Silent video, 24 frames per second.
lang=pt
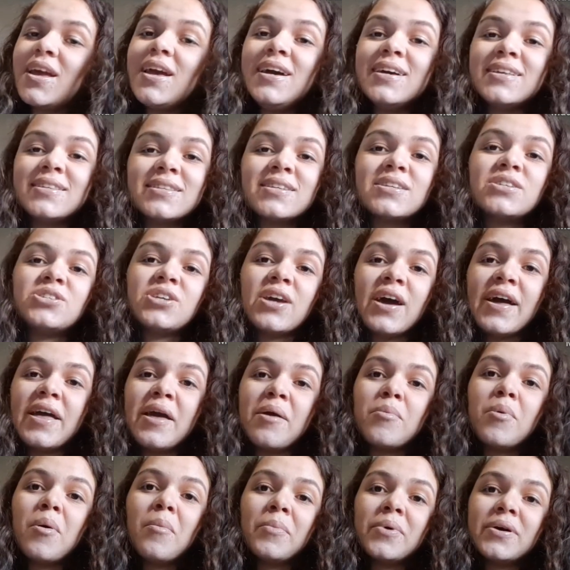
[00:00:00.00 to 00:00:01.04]
as que já é
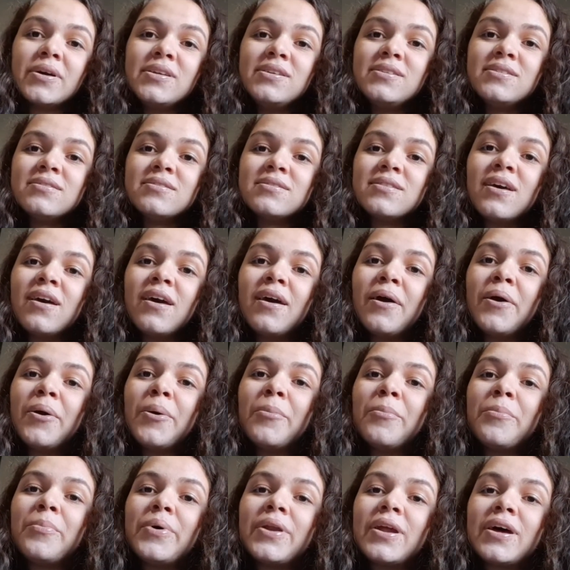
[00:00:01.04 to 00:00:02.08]
mamães,
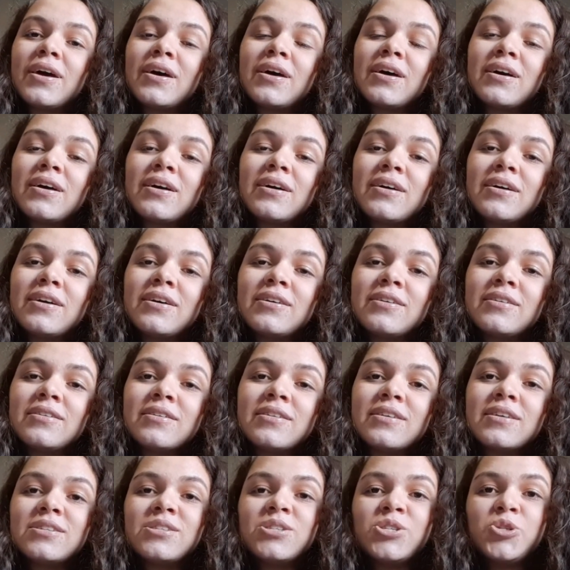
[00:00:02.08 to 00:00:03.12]
para
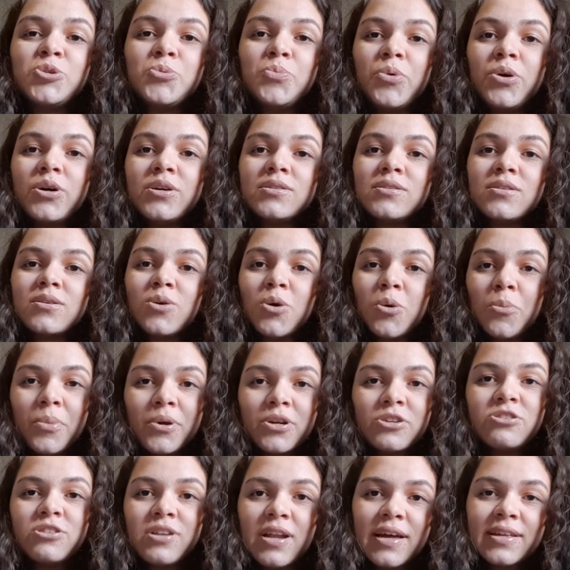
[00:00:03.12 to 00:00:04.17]
que a gente possa
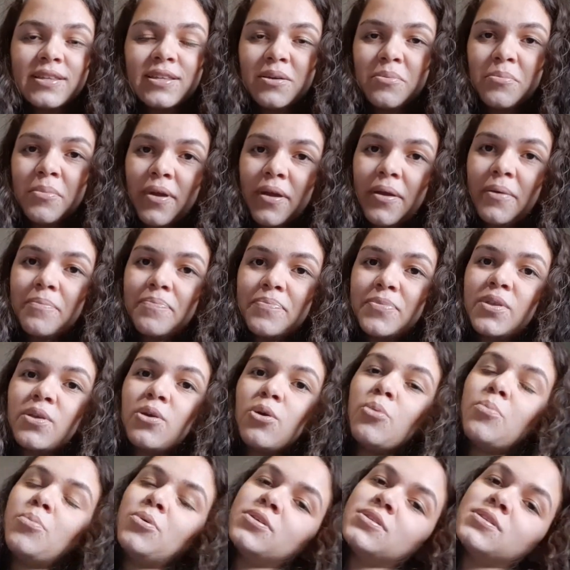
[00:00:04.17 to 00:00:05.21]
compartilhar também, que
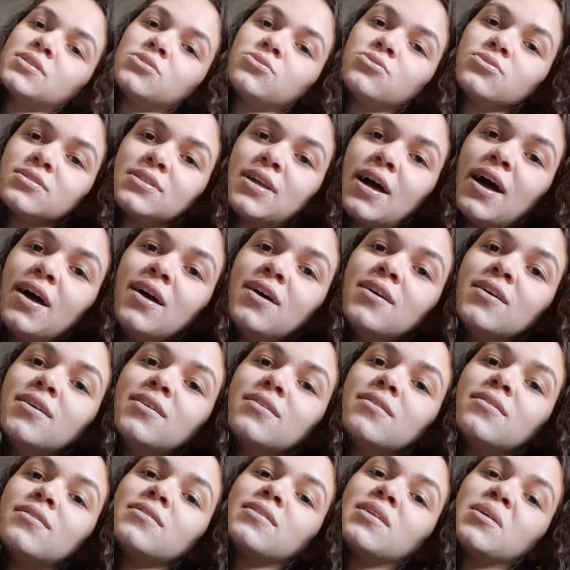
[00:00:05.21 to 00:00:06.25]
eu possa ajudar
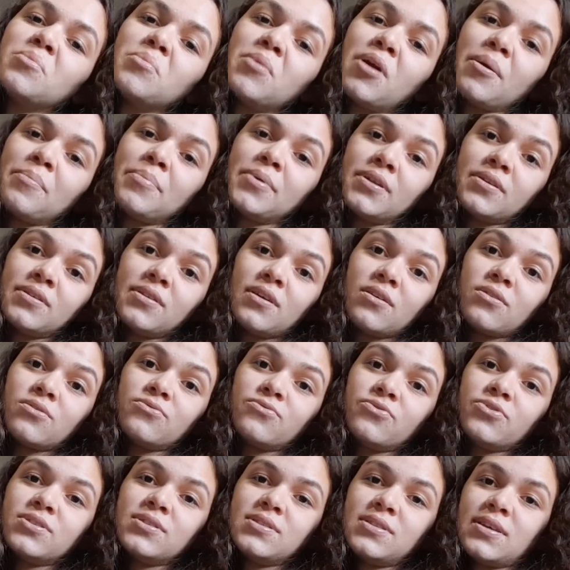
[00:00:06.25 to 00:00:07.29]
e também aprender com
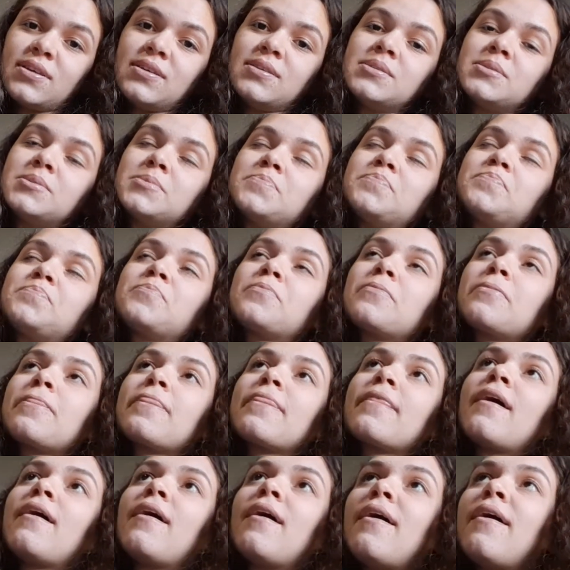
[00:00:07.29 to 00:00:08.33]
vocês.
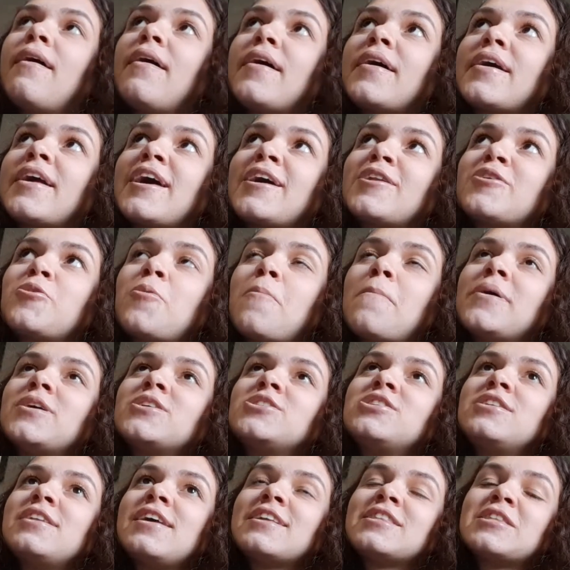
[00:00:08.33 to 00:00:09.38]
É, quero
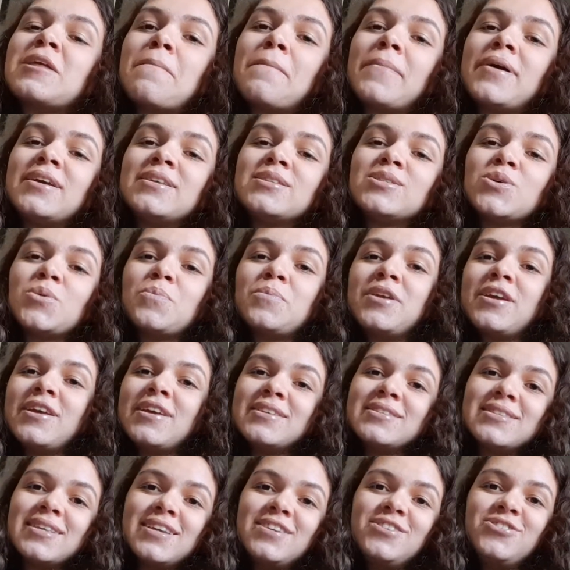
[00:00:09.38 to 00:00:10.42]
compartilhar também sobre
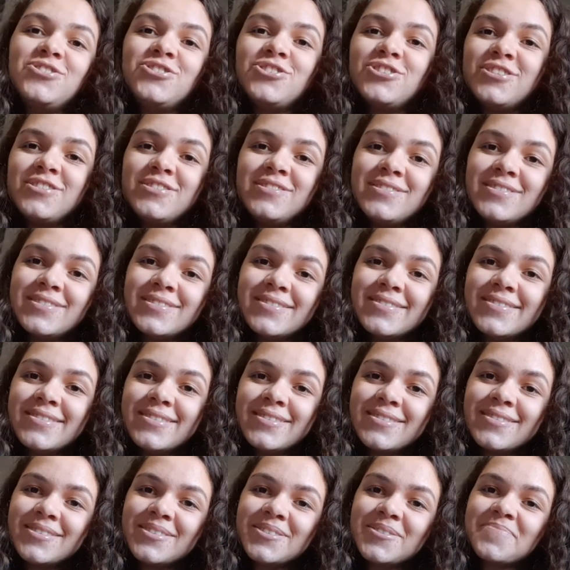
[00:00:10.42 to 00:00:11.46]
receitinhas
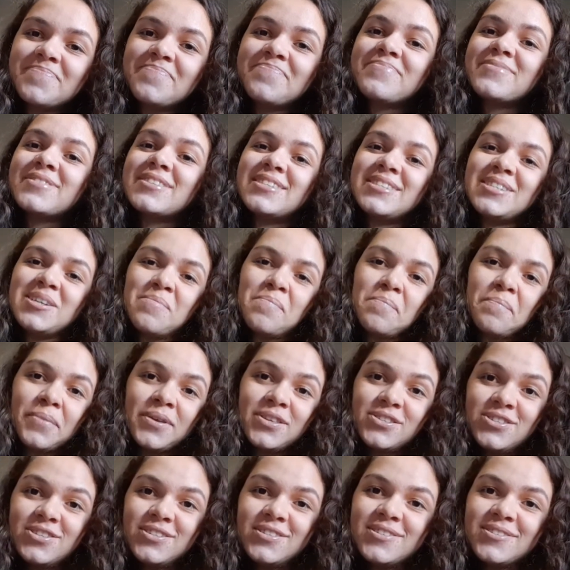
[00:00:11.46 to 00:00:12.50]
que já me
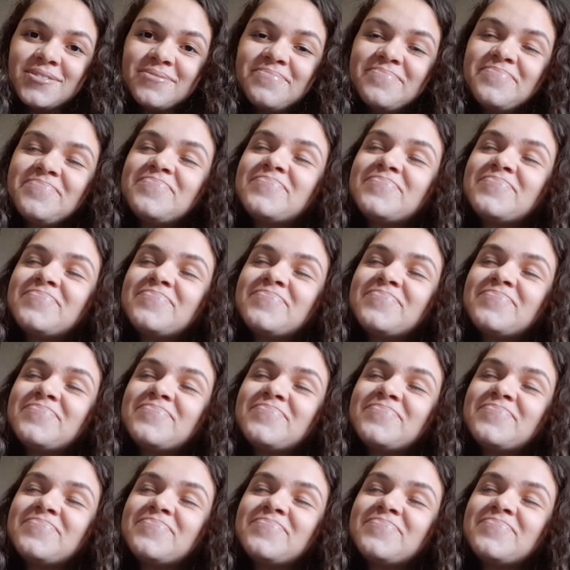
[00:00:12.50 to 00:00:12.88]
pediram.